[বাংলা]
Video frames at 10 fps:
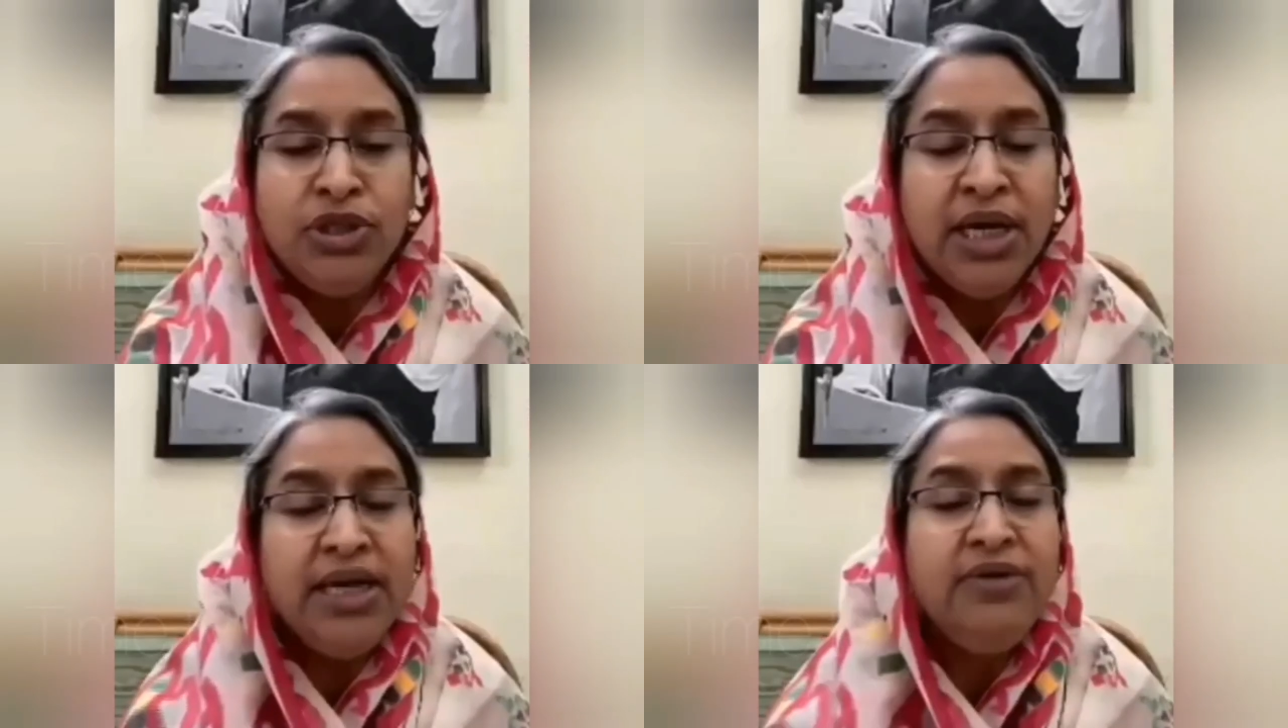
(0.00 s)

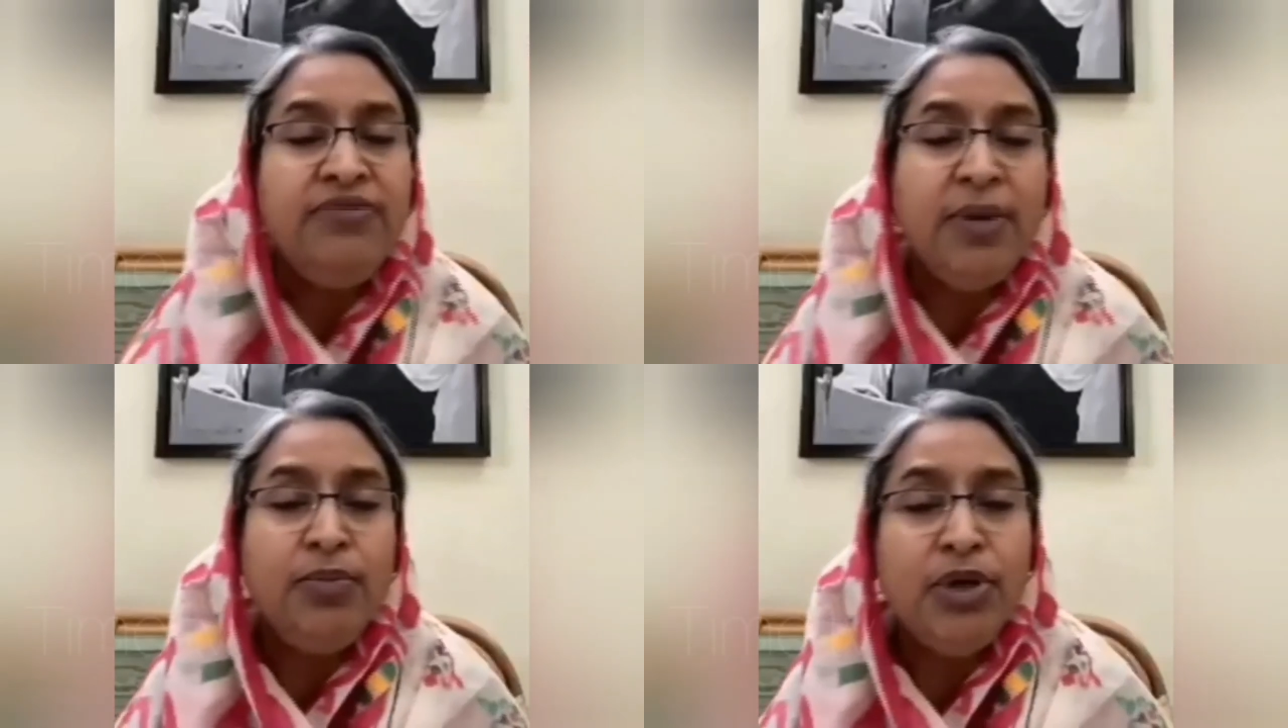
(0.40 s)
সালের
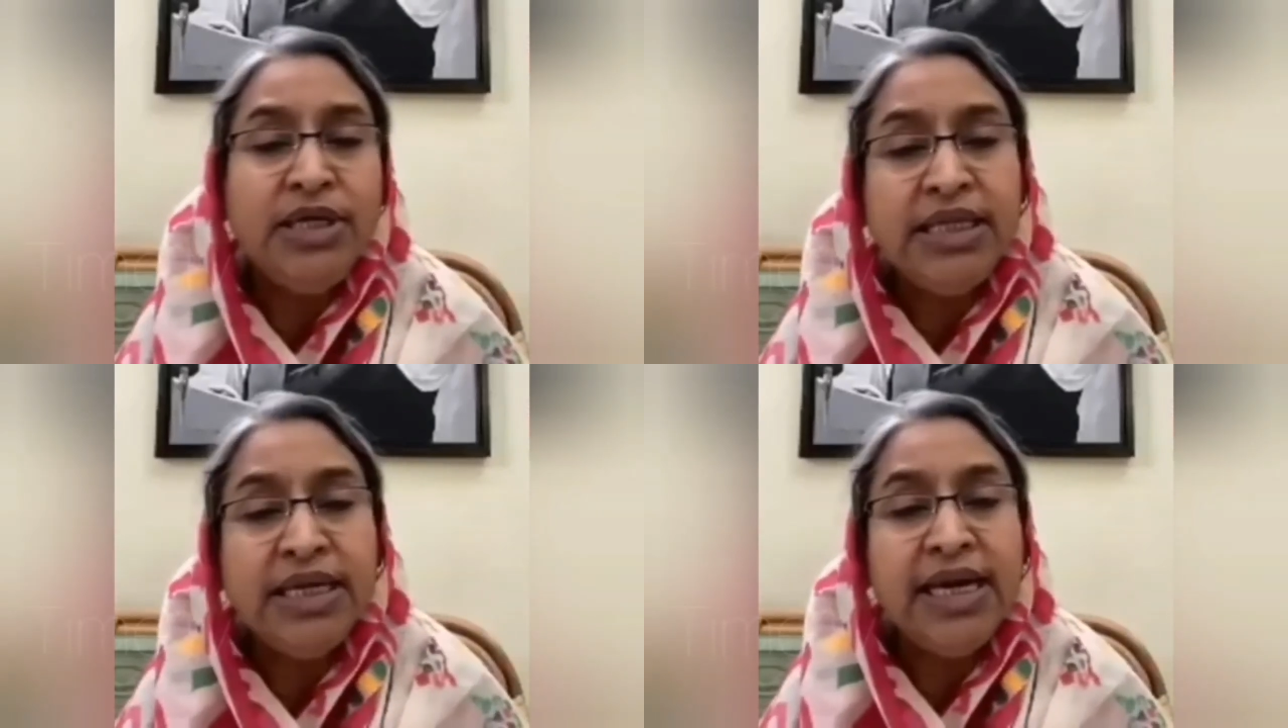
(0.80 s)
ফেব্রুয়ারি
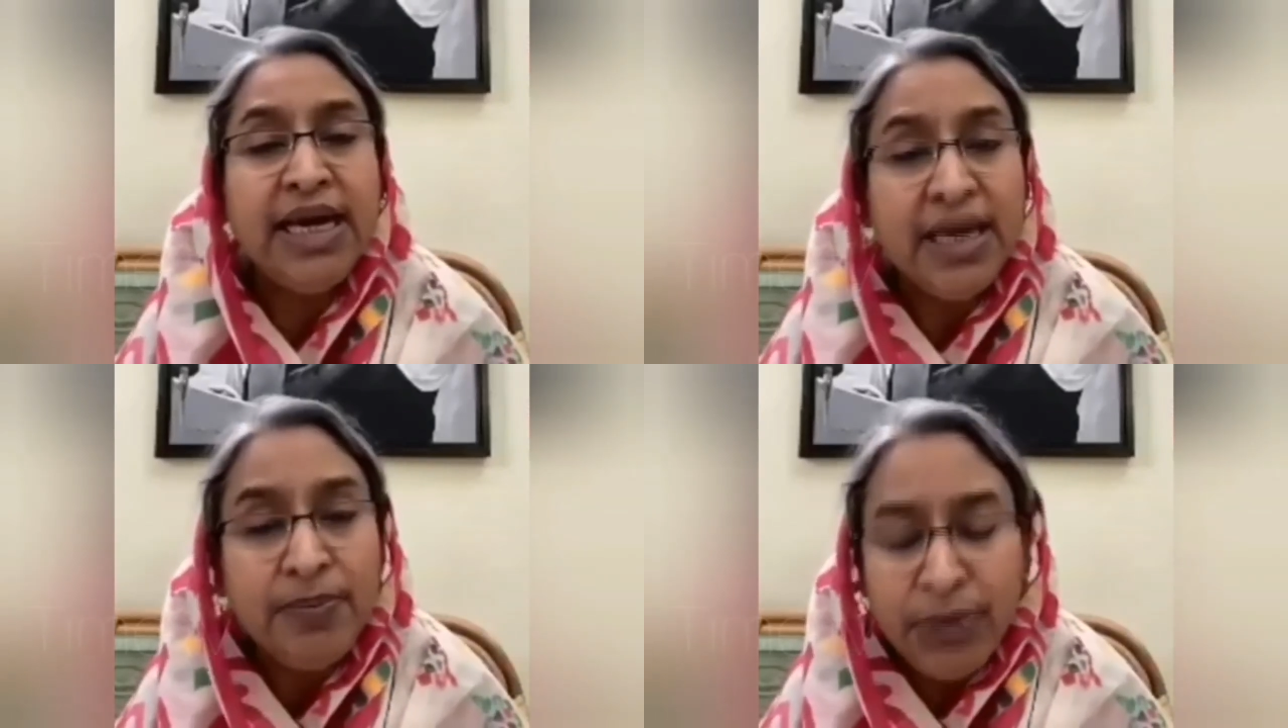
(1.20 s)
থেকে
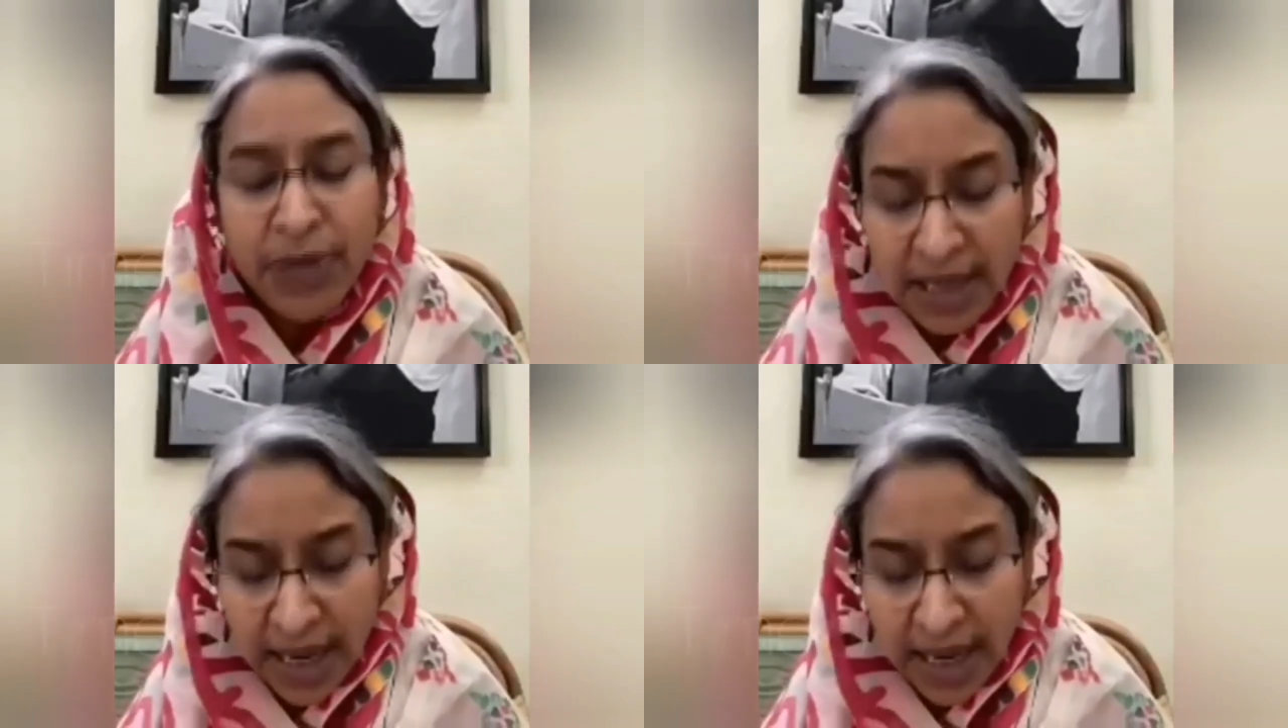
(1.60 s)
এপ্রিল